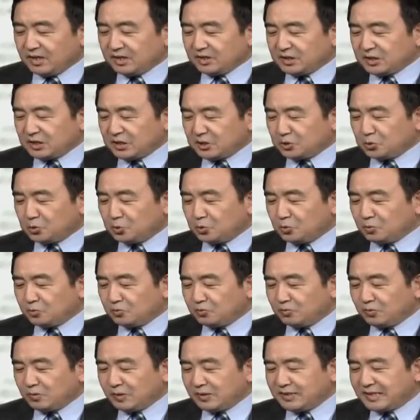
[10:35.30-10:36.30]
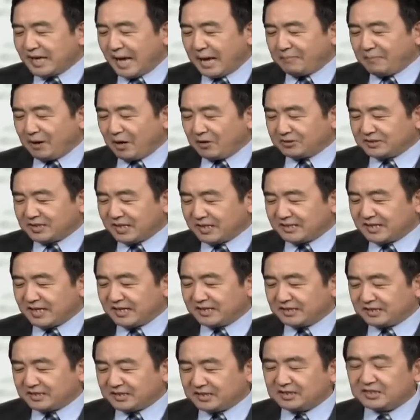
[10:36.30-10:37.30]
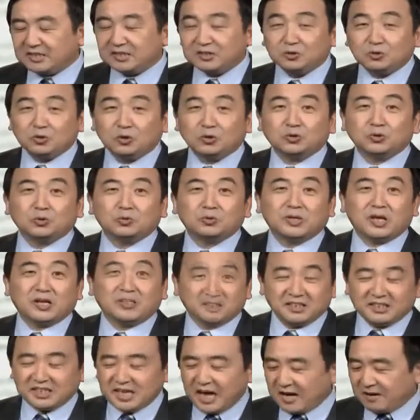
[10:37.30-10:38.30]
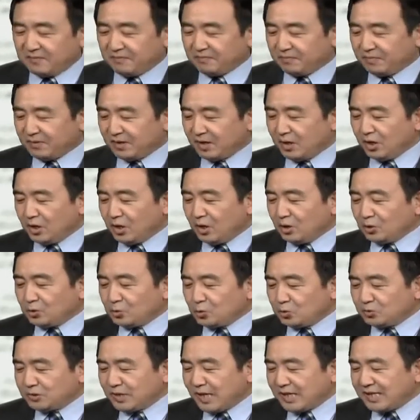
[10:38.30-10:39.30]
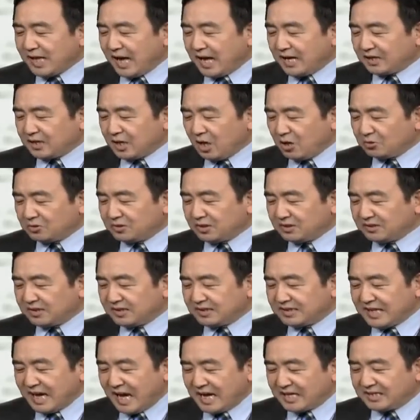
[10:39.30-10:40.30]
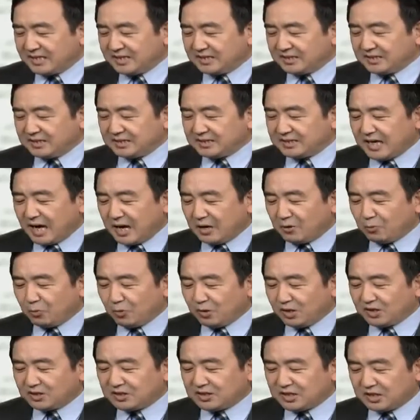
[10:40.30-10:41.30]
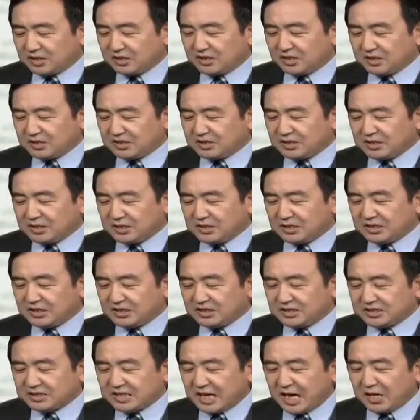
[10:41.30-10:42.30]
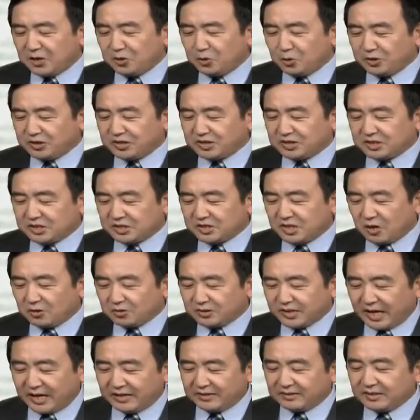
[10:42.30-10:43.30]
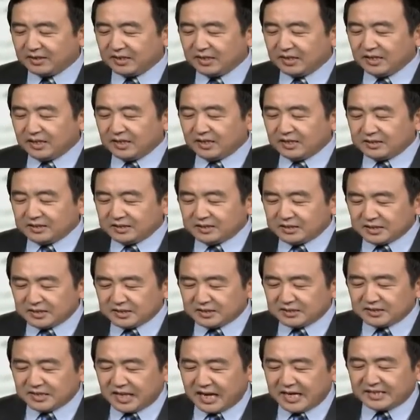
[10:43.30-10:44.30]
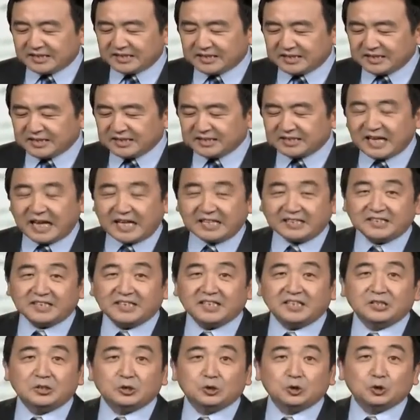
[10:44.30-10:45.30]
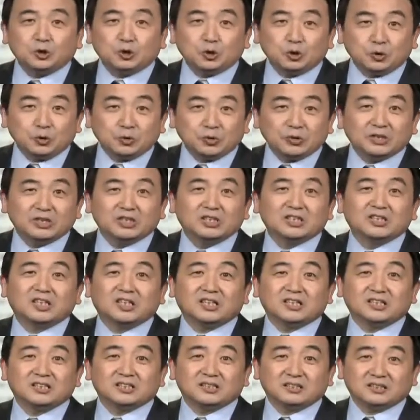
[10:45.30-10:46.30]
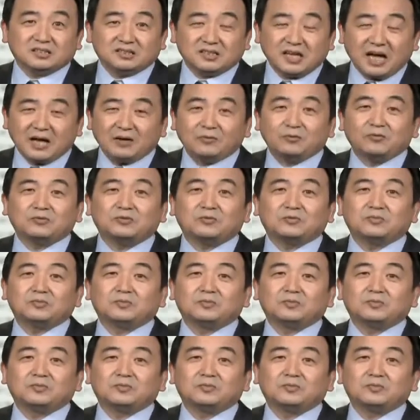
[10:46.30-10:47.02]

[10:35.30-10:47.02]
正如温家宝现在所触到的事情一样，共产党高层的家人掌握了整个经济战略的制高点，正在积攒着巨额的财富。